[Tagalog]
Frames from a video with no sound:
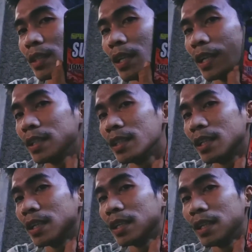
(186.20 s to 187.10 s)
nilagay
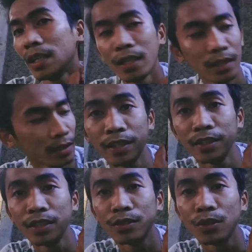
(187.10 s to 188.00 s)
nilang uh,
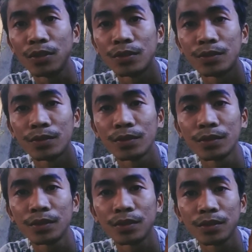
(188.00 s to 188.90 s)
dito
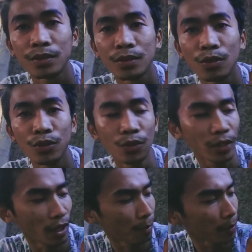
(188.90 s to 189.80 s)
o yung
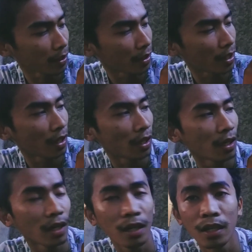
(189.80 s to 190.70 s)
kinapit na
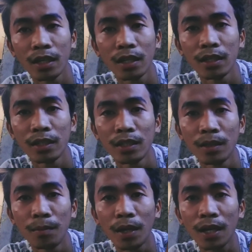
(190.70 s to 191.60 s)

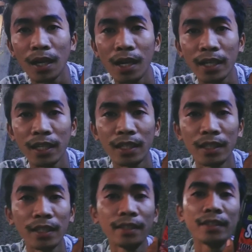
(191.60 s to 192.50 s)

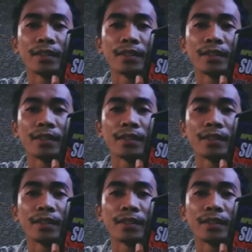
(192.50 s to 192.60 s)
pagkakakilanlan